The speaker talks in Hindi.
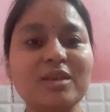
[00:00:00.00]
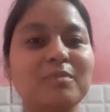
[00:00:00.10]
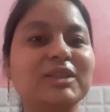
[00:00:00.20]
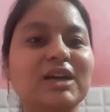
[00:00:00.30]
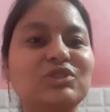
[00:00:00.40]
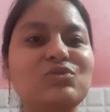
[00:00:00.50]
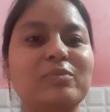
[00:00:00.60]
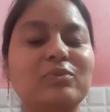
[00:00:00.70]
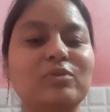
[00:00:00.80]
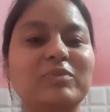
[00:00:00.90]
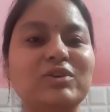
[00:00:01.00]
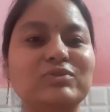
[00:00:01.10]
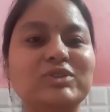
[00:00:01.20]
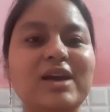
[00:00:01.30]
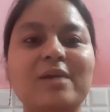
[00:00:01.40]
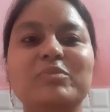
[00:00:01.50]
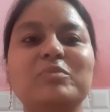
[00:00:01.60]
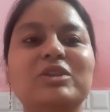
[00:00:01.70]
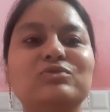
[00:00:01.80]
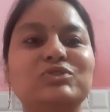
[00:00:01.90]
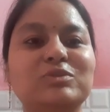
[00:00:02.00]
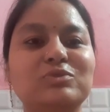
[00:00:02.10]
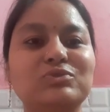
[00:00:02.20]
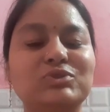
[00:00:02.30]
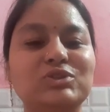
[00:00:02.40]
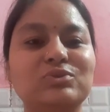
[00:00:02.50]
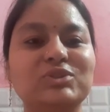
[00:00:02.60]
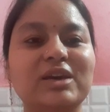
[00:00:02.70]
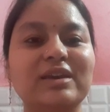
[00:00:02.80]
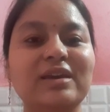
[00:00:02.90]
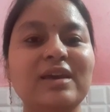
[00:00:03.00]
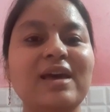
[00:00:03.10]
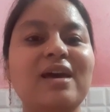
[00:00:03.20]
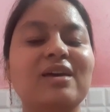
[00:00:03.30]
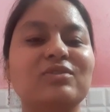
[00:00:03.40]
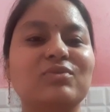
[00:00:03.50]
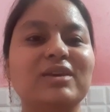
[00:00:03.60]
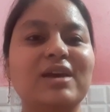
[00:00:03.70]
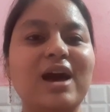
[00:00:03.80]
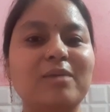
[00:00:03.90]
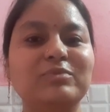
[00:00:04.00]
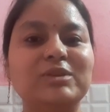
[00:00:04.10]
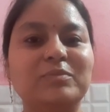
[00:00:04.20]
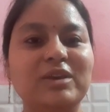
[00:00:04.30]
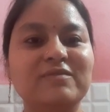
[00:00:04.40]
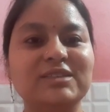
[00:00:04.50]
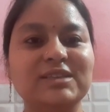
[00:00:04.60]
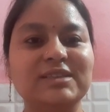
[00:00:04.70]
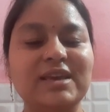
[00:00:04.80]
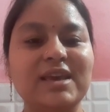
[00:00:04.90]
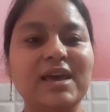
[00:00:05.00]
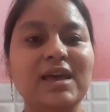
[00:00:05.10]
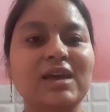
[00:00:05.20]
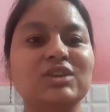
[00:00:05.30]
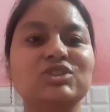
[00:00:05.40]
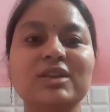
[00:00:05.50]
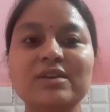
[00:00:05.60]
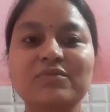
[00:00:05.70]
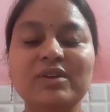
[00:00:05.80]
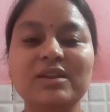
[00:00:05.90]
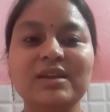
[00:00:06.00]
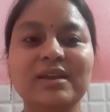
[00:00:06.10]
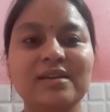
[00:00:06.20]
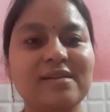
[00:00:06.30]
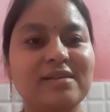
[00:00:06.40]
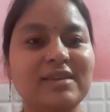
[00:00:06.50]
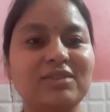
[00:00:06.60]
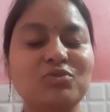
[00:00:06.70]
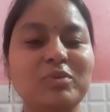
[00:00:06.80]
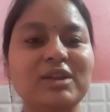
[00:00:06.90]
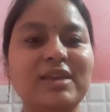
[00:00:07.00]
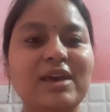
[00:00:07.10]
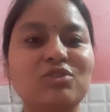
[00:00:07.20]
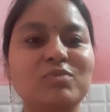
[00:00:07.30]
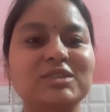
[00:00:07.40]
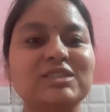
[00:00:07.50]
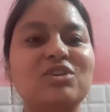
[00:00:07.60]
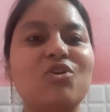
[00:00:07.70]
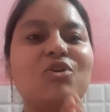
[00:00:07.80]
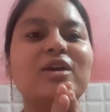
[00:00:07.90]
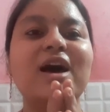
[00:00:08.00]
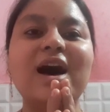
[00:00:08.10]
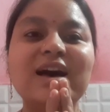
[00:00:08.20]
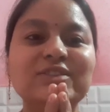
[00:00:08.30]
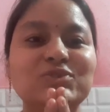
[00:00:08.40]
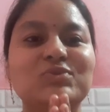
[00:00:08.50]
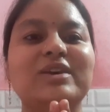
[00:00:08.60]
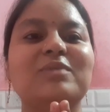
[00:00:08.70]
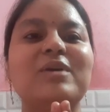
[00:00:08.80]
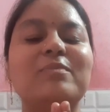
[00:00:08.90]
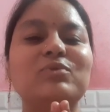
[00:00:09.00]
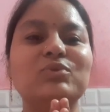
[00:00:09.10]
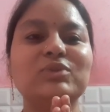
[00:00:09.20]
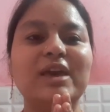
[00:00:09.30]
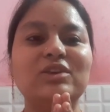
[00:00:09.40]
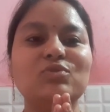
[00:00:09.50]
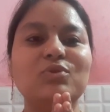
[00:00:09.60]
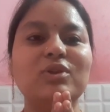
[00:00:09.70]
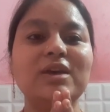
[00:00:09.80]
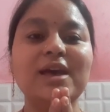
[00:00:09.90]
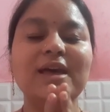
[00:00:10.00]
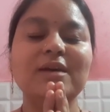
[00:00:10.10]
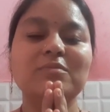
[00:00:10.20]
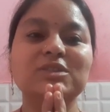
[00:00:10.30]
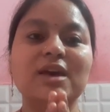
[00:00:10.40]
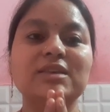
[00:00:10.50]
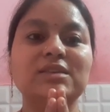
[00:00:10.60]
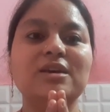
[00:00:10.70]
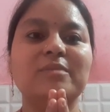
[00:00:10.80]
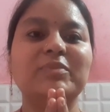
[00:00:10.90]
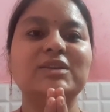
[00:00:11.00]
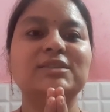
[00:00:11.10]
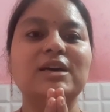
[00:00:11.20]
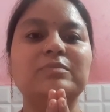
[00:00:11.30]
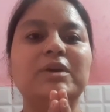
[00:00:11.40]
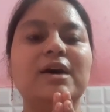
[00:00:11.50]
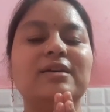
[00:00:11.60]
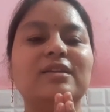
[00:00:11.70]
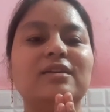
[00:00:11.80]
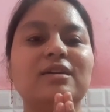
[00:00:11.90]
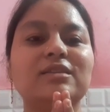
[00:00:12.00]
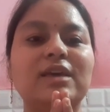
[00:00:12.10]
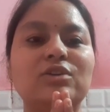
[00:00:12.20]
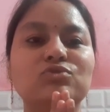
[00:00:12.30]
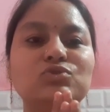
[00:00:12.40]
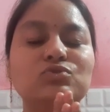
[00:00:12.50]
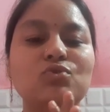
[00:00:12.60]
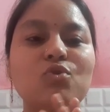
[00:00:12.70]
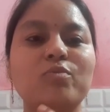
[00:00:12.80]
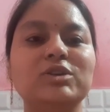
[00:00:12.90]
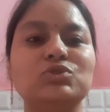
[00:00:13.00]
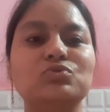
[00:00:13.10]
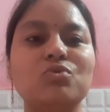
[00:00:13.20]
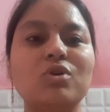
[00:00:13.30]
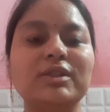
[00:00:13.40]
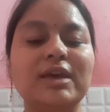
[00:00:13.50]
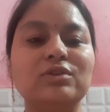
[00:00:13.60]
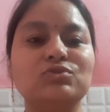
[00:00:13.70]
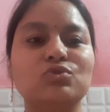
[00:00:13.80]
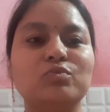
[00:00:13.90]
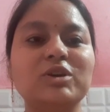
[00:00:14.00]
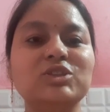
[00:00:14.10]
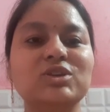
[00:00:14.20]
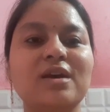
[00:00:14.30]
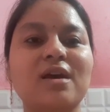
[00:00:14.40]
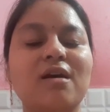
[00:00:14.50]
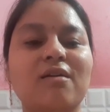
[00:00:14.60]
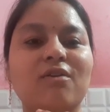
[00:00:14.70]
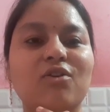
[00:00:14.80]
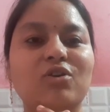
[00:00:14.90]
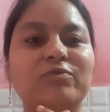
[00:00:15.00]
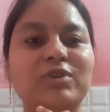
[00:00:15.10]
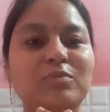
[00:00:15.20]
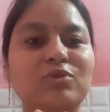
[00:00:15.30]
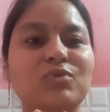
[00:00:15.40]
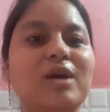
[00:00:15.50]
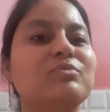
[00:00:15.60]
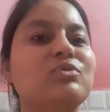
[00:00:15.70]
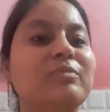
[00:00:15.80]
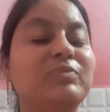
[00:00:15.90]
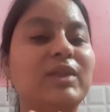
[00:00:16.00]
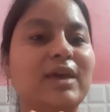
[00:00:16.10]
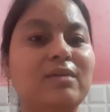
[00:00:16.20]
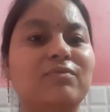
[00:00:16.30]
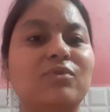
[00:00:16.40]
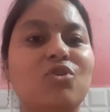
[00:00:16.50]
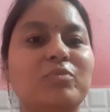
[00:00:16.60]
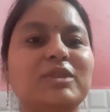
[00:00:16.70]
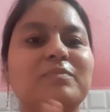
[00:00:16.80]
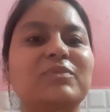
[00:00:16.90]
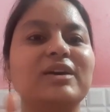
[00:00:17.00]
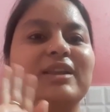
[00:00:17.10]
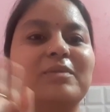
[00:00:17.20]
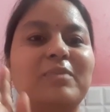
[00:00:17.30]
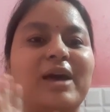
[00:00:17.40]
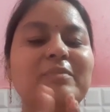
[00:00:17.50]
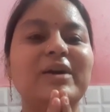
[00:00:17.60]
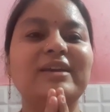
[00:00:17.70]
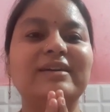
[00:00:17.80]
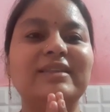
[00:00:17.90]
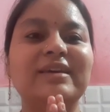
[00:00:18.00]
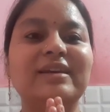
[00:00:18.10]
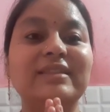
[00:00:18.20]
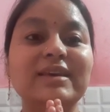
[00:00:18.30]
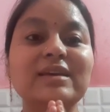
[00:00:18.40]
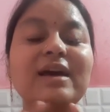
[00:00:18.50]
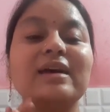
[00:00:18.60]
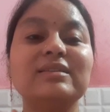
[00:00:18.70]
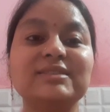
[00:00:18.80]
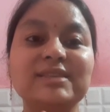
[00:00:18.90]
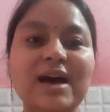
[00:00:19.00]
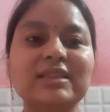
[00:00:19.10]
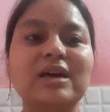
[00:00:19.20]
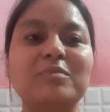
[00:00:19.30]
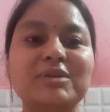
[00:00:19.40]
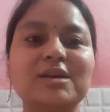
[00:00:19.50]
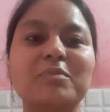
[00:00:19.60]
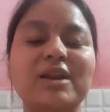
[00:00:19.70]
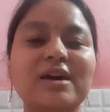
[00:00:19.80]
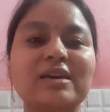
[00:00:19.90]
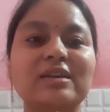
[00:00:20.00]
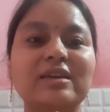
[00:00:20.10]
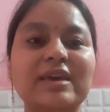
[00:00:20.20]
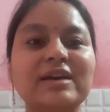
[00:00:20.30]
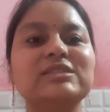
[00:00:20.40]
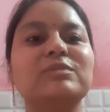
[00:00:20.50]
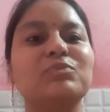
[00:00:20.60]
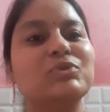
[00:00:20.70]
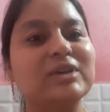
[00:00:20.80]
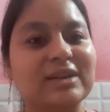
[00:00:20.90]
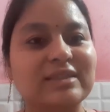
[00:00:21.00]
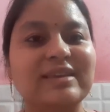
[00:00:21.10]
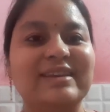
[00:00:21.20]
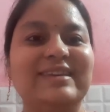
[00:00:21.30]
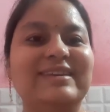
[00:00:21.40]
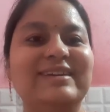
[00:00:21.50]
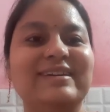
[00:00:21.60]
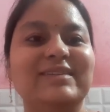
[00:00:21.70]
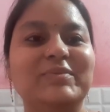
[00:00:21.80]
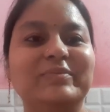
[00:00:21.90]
बताती हूँ आपको अपनी खुशी आप भी मेरी खुशी में खुशी हो जाइए क्योंकि आप सबकी वजह से ही है चलिए फिर ये तो मेरा थैंक यू मैसेज था और हाथ जोड़ के भी आप लोग को थैंक यू बोलनी है बस ऐसे ही अपना साथ बना के रखेगा थैंक यू सो मच टू ऑल थैंक यू सो मच और फिर मिलूंगी आपको अपने नए ब्लॉग में तब तक के लिए बाय बाय राधे राधे साथ हमेशा बना के रखिएगा सपोर्ट करते रहिएगा